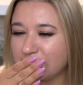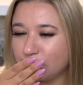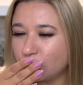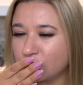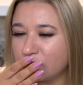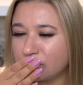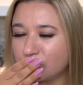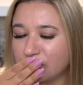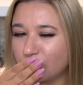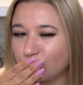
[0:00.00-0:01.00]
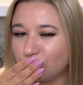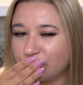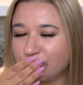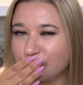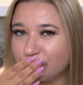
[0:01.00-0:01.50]
Я бы тоже с огромным
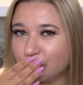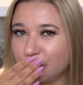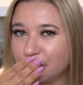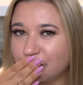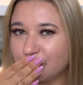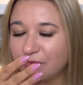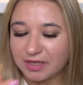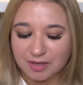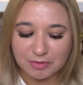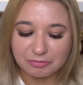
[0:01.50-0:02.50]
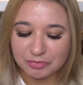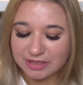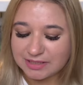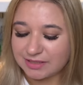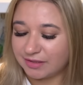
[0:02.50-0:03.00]
удовольствием такой аромат
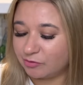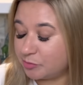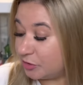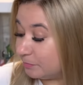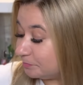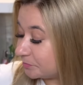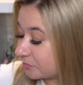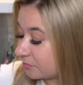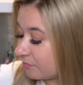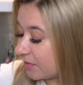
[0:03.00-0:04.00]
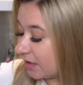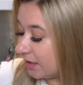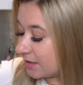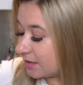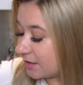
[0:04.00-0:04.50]
поносила. В общем,
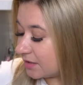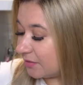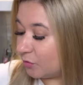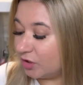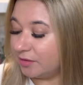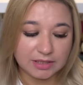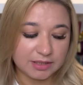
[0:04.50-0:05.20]
я осталась довольна.